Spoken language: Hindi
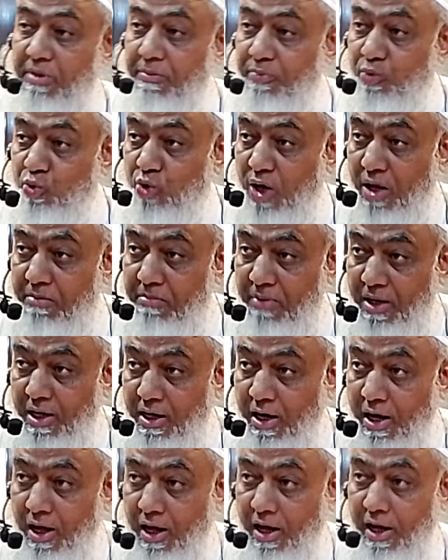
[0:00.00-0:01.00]
अजर भी
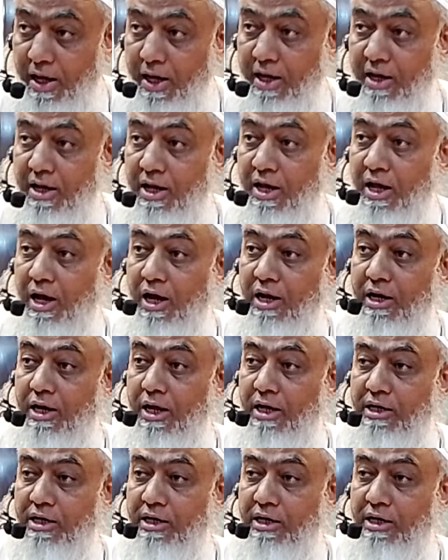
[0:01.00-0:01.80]
पूरा मिल रहा है